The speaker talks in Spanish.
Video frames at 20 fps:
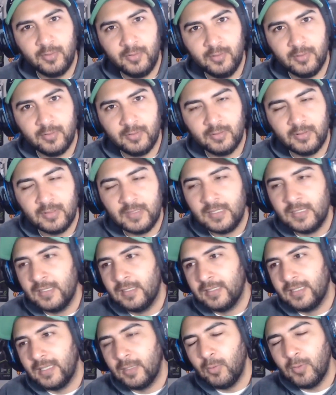¿no?
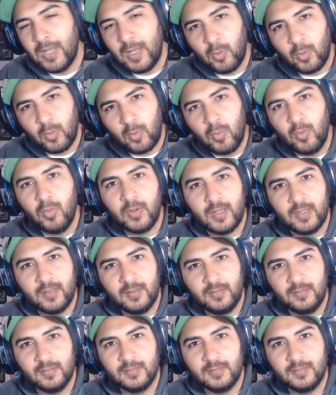Es una locura.